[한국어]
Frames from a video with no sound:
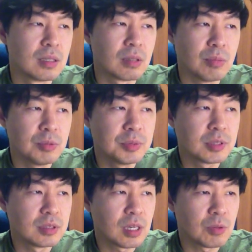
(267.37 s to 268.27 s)
대부분
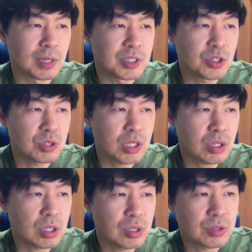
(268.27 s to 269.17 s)
그냥 완전
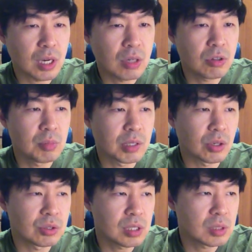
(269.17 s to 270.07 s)
최저가로 해서 하루에
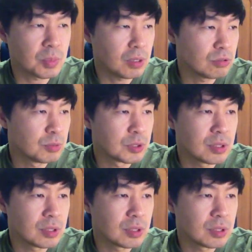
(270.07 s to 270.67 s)
막1 0대씩 팔고 뭐